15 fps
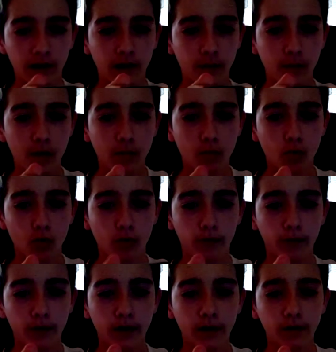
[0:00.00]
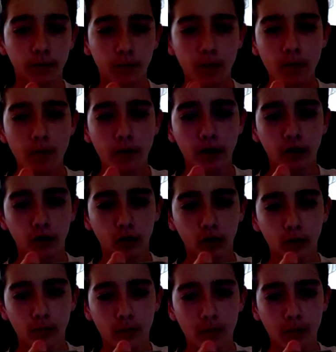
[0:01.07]
elle, est, de la même finesse, même
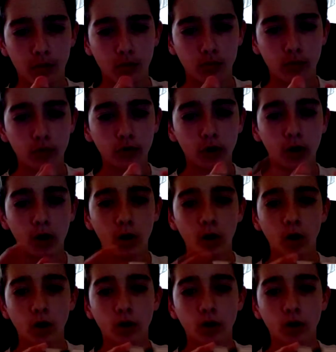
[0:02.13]
épaisseur, même un peu plus